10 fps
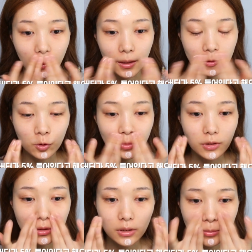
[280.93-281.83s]
이게 수분
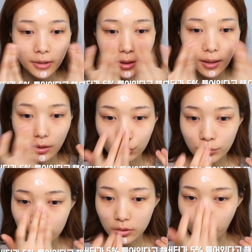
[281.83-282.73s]
크림인데
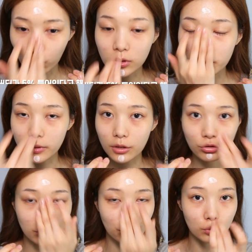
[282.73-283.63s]
수분을 보습을
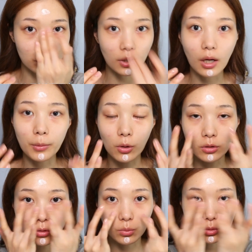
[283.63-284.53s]
해주는 유분감이
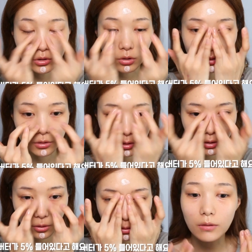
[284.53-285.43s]
어느 정도 들어있어요.